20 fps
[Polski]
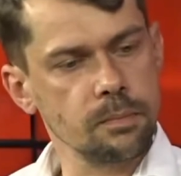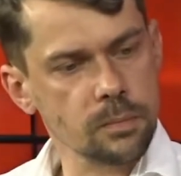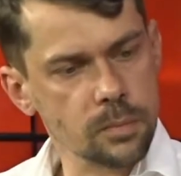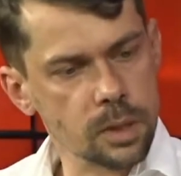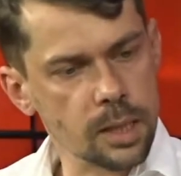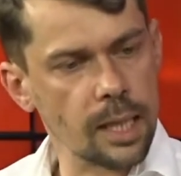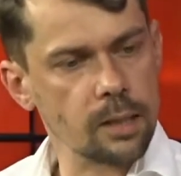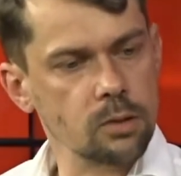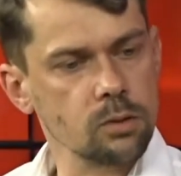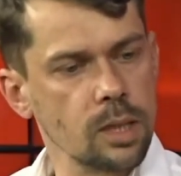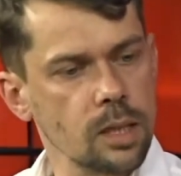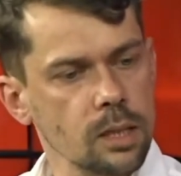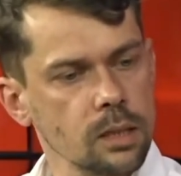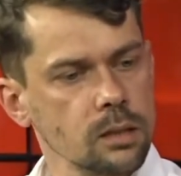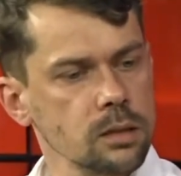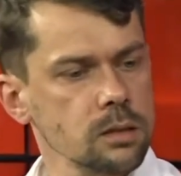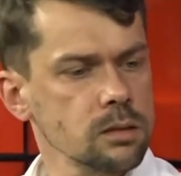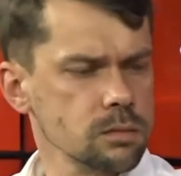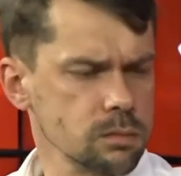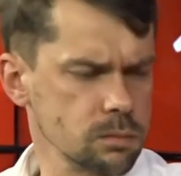kraju jak
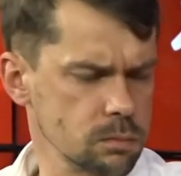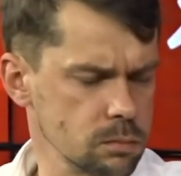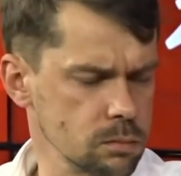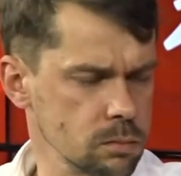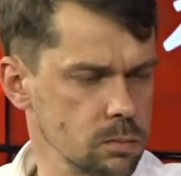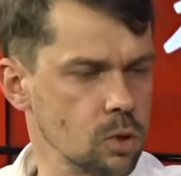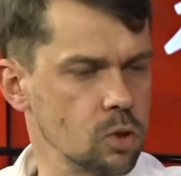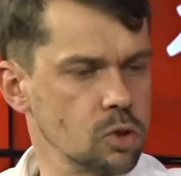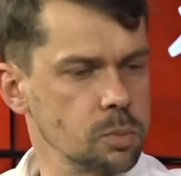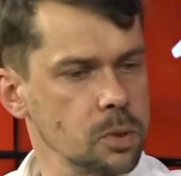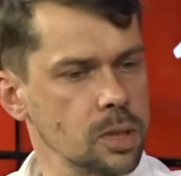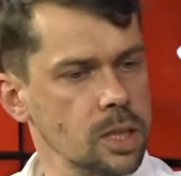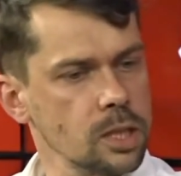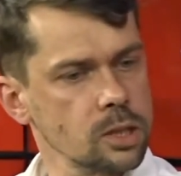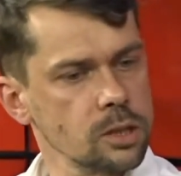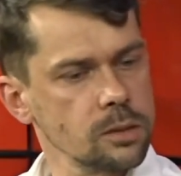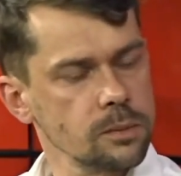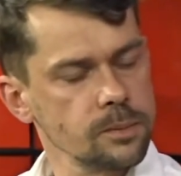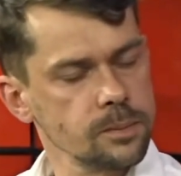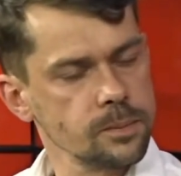gospodarze.